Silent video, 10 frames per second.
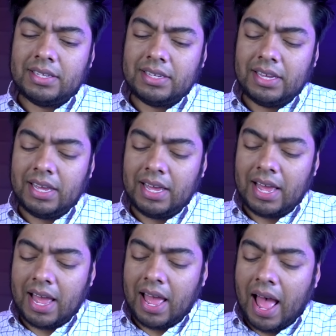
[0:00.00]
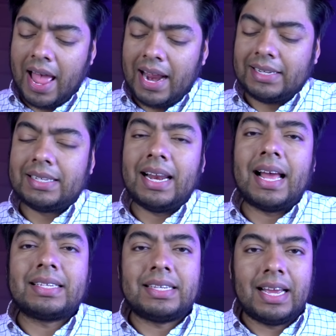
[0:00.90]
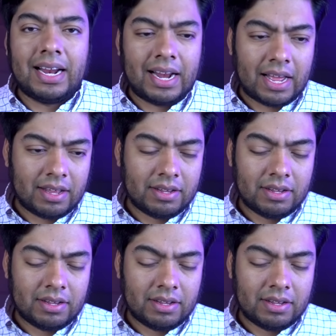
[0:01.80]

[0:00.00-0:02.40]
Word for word: si a él se le asigna